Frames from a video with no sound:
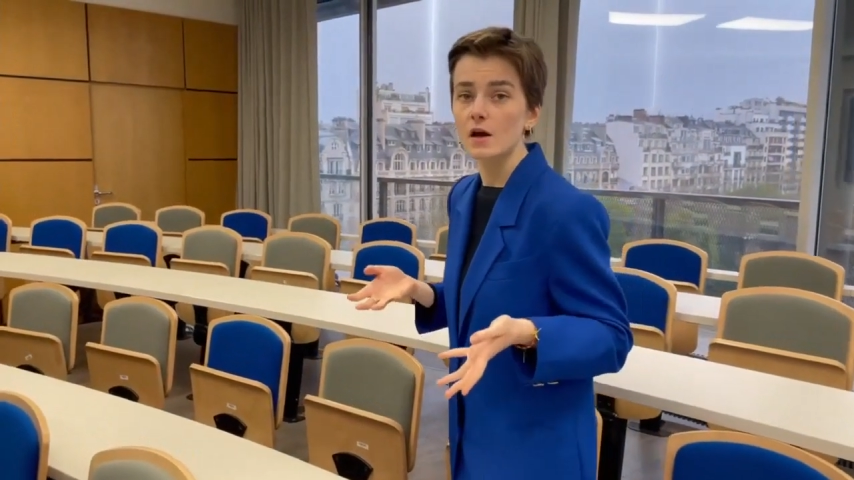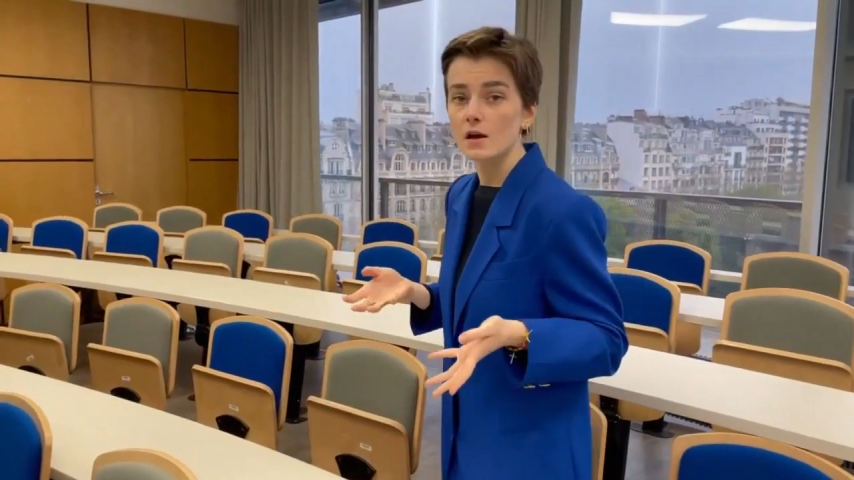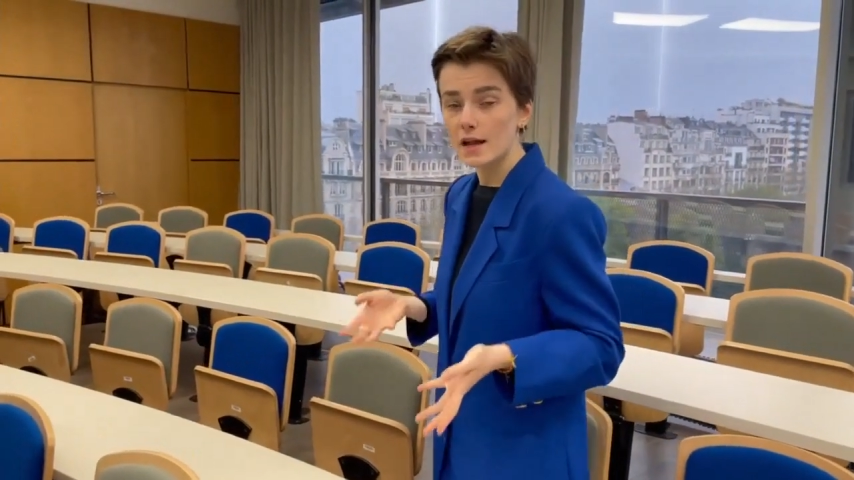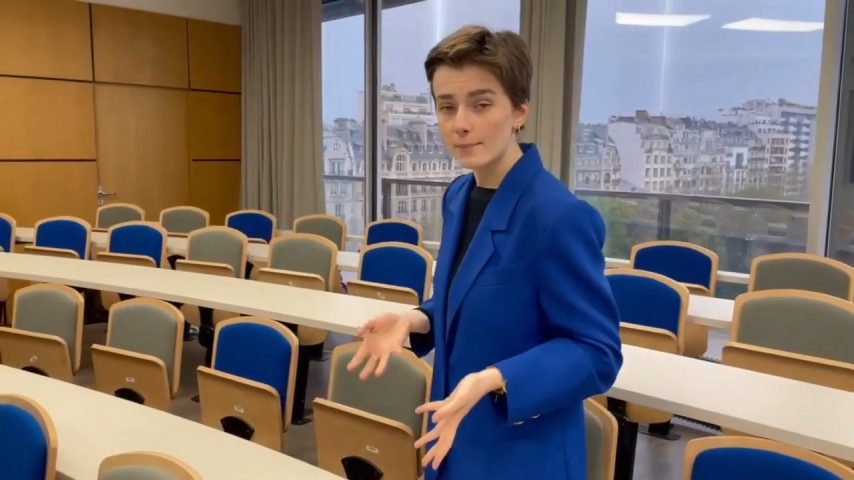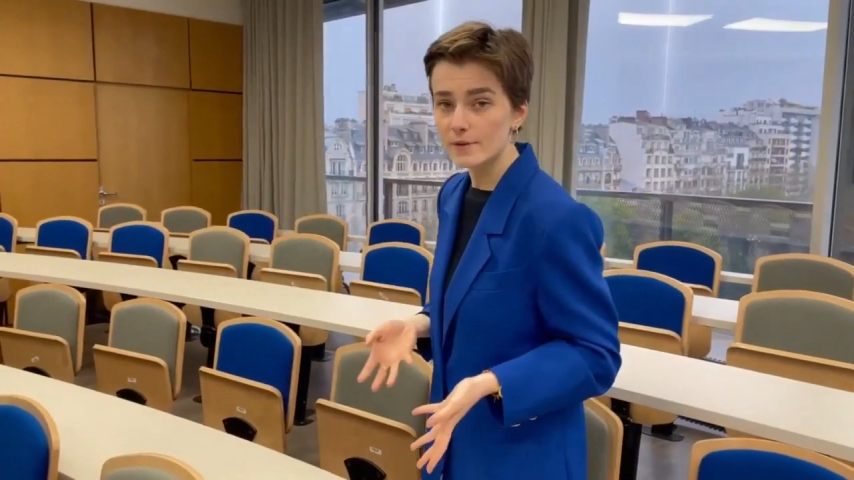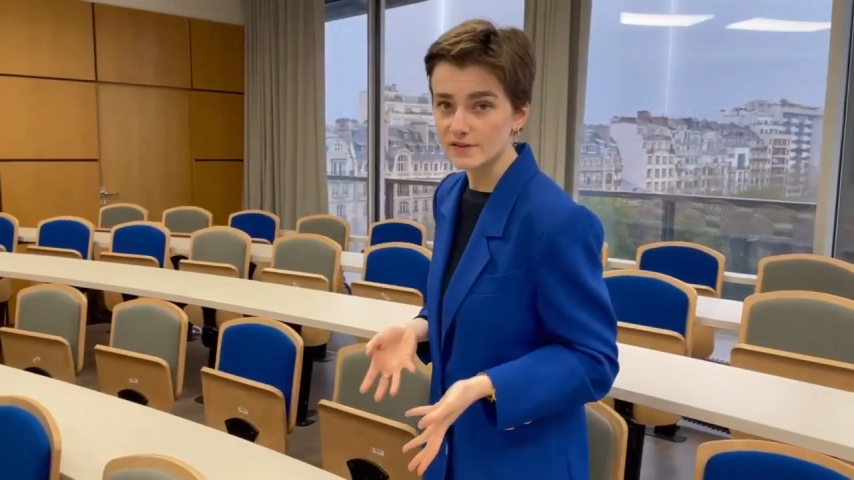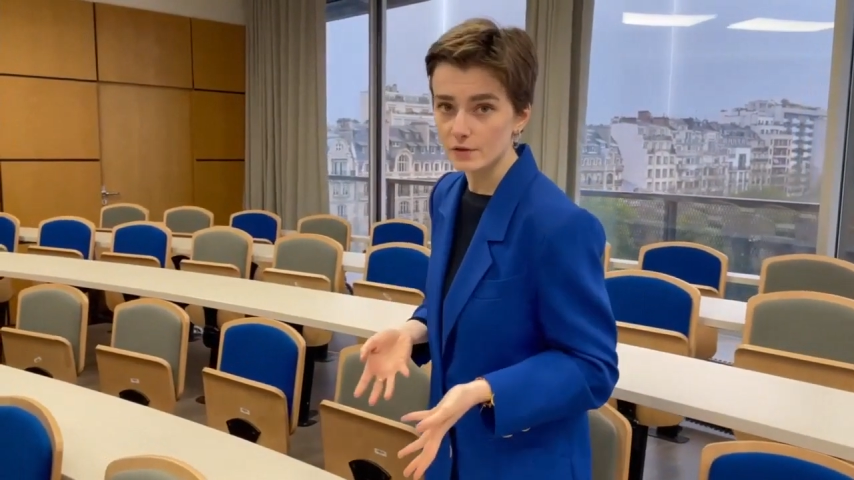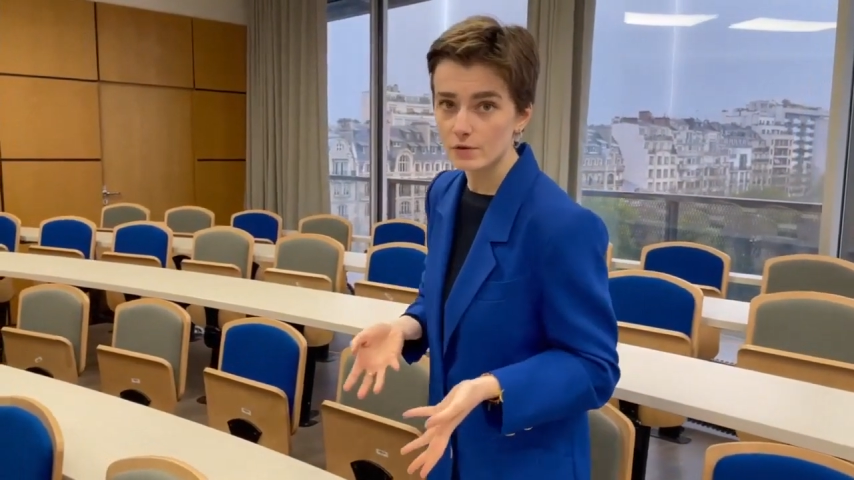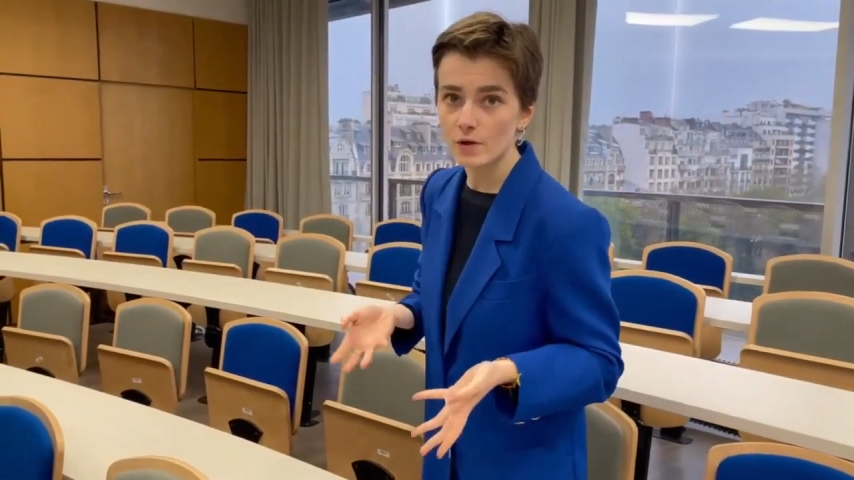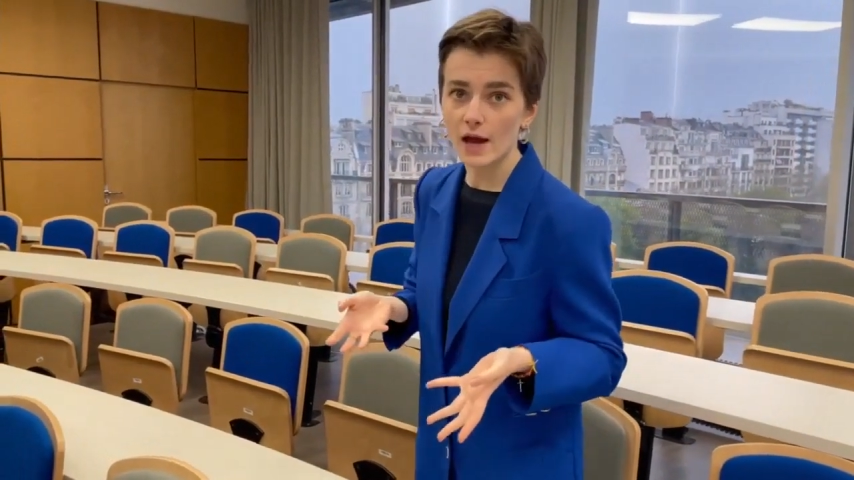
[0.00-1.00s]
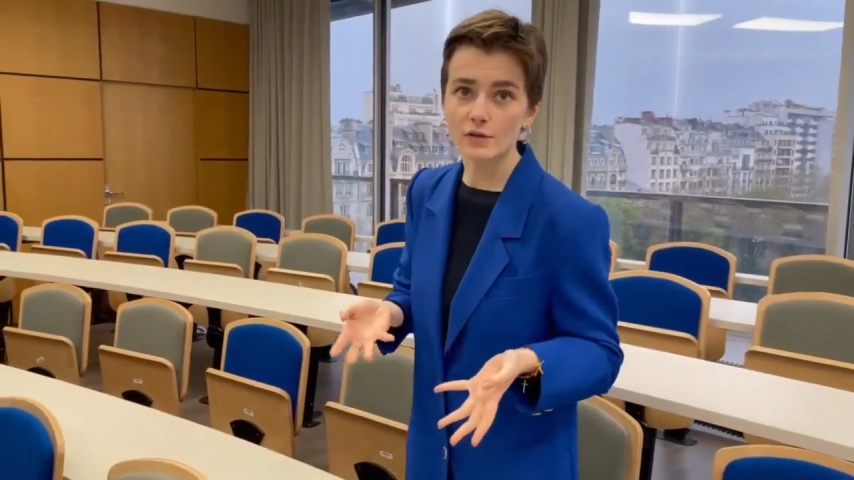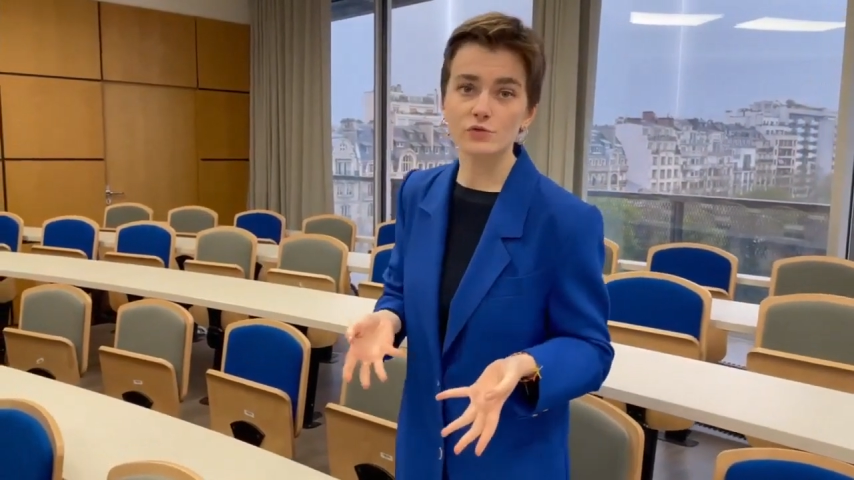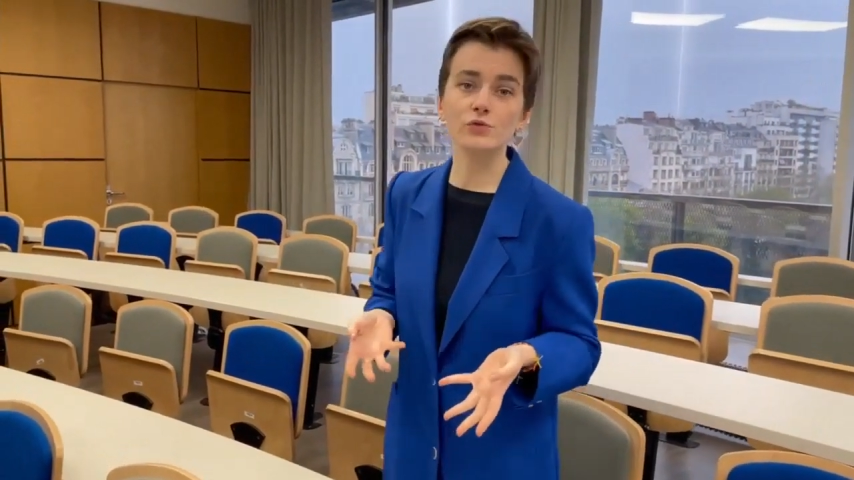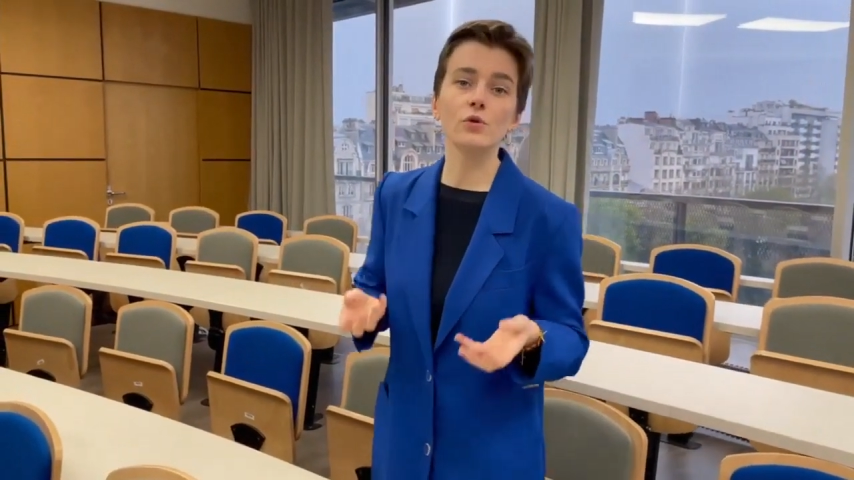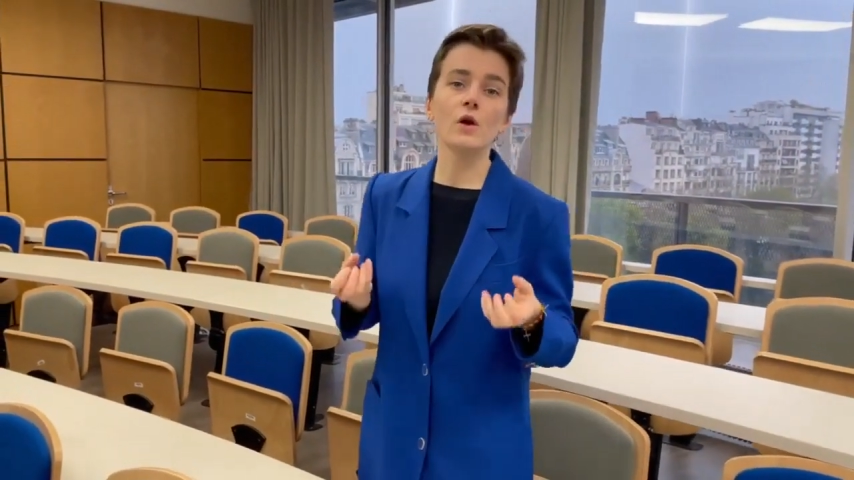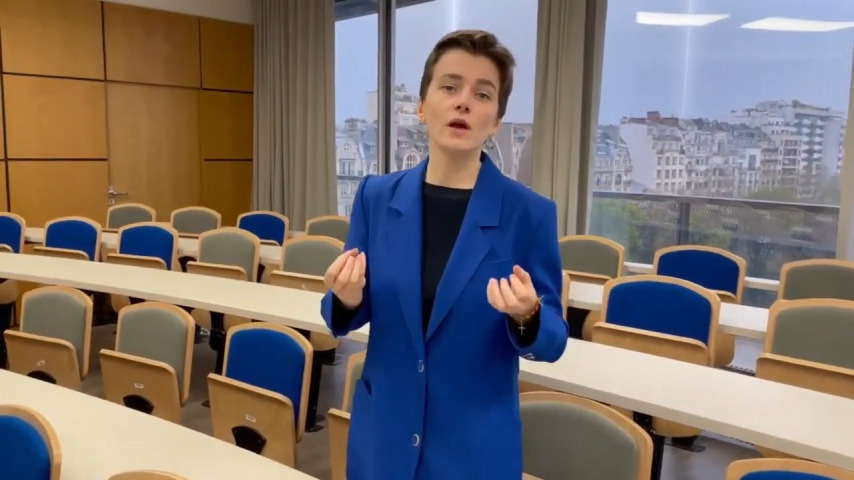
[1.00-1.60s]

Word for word: la BCE a dû